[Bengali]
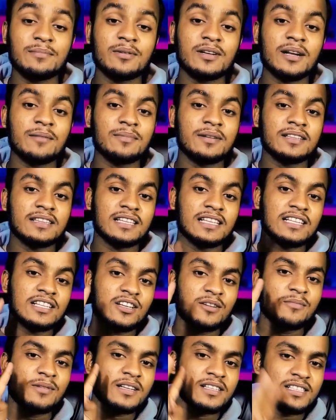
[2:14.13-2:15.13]
এরপরে আপনি তিন
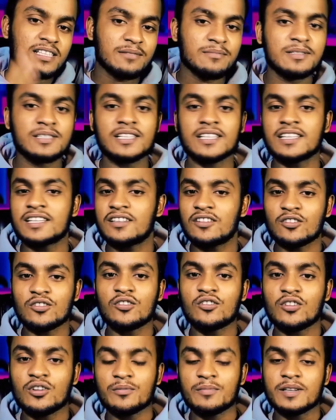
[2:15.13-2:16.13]
নম্বরে যে বিষয়টি
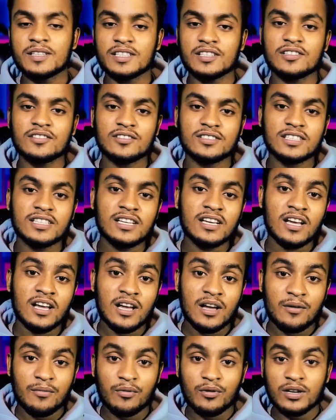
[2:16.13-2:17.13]
লক্ষ্য করবেন সেটি হচ্ছে
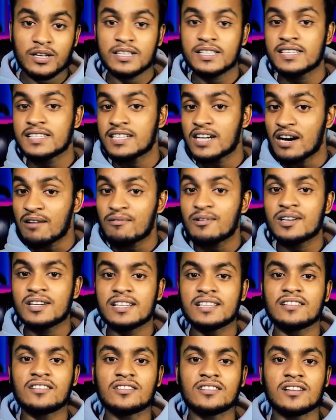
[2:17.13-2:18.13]
ফোনের যে
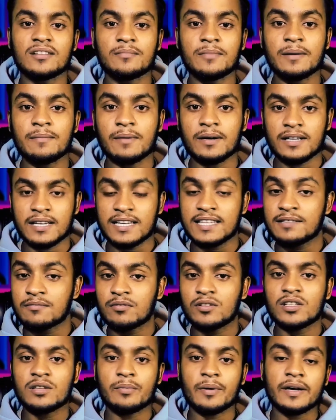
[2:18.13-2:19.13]
কভারটি দেওয়া থাকবে বা কেস
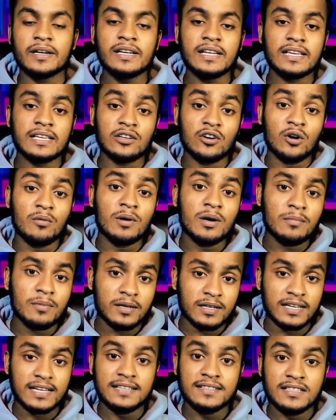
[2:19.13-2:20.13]
বলতে পারেন এই কভার বা
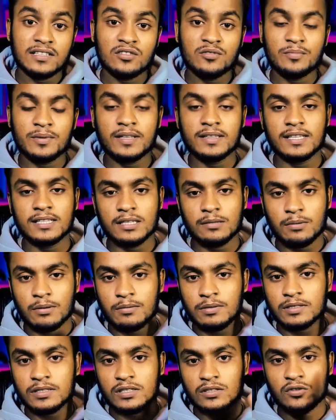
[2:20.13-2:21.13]
কেসের উপরে দেখতে
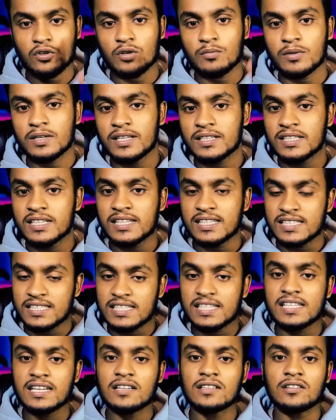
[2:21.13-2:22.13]
পাবেন যে নর্মালি একটি
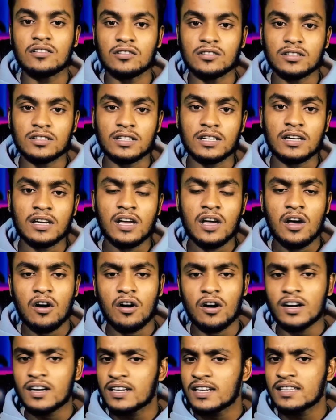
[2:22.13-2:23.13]
স্টিকার দেওয়া থাকে
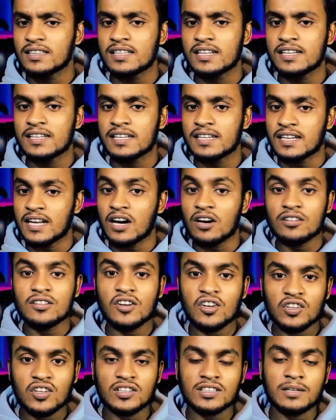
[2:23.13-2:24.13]
অনেক ক্ষেত্রে এটি নাও
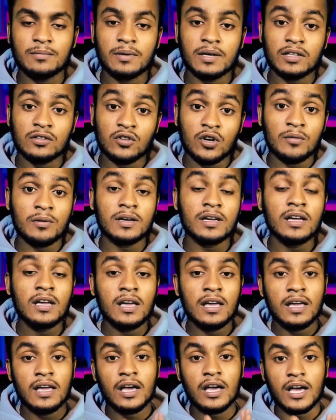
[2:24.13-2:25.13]
দেওয়া থাকতে পারে তবে
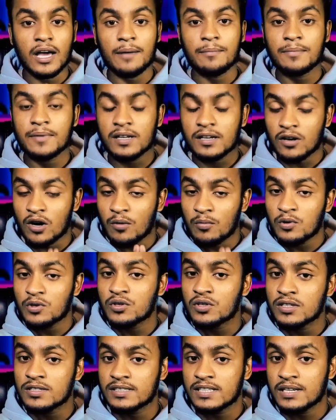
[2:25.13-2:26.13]
হ্যাঁ আপনার
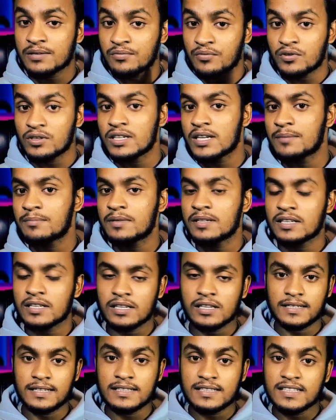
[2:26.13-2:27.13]
অবশ্যই যেই ফোনটি আপনি
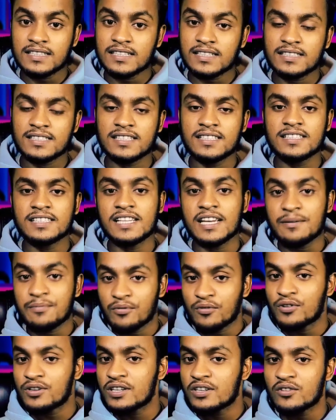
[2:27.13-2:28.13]
কিনতে যাচ্ছেন সেই
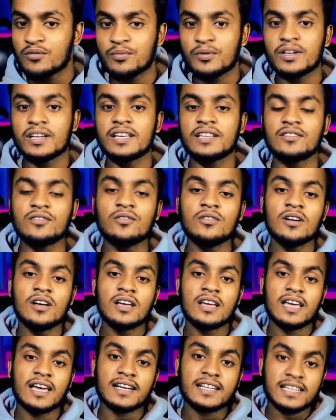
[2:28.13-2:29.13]
ফোনটির উপরে কিন্তু
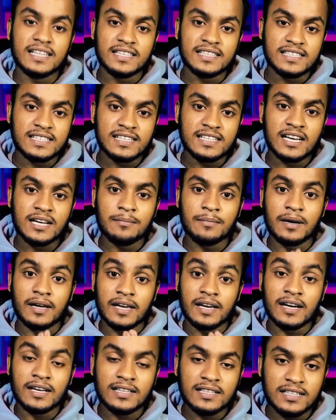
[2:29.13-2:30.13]
একটি স্টিকার বা
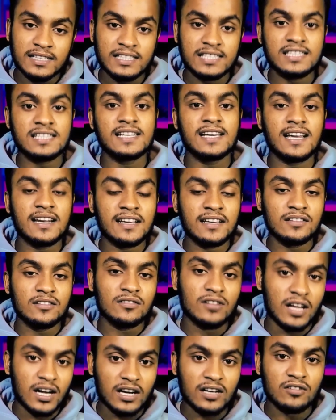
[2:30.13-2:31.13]
একাধিক স্টিকার কিন্তু
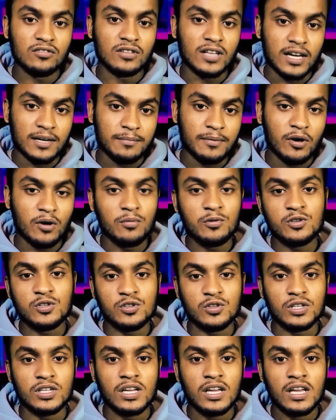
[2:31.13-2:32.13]
লাগানো থাকবে
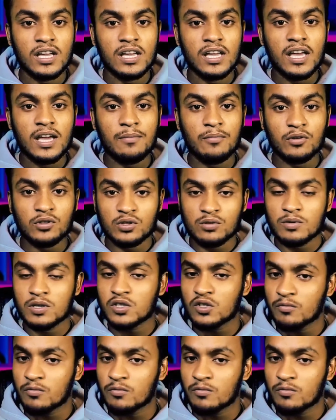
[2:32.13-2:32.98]
অবশ্যই হ্যাঁ বর্তমান